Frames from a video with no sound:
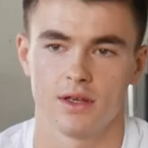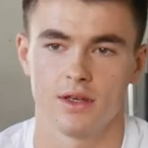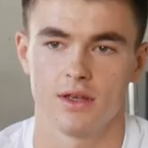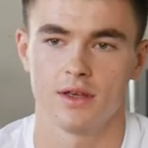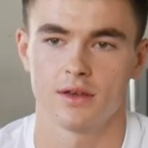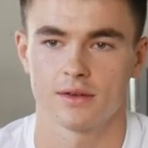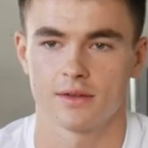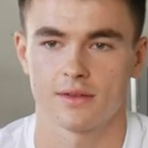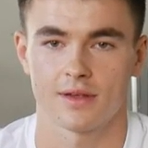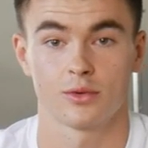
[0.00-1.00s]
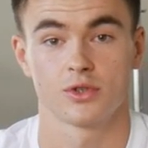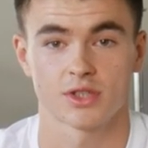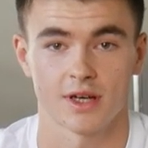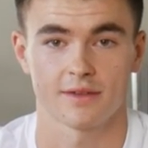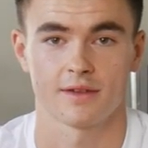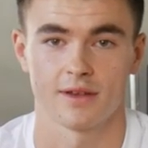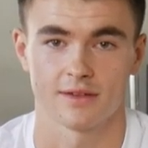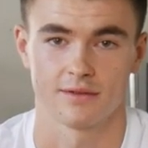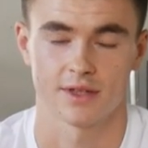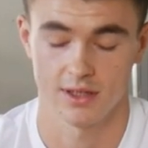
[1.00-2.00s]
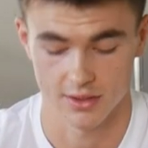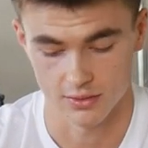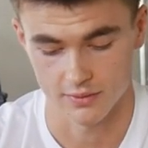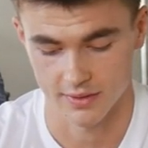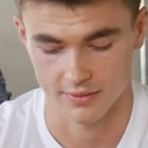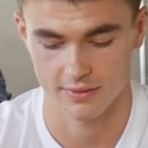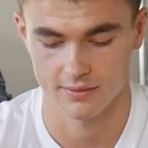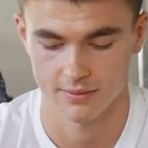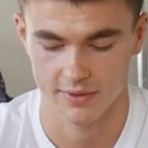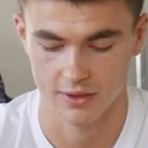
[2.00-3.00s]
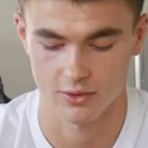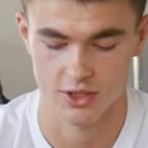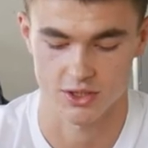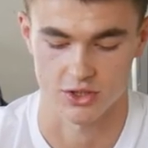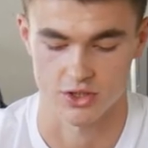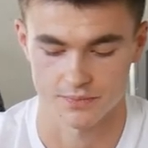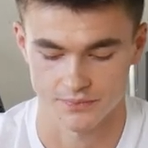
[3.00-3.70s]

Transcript: i cały czas jestem w treningu, więc z tego się cieszę.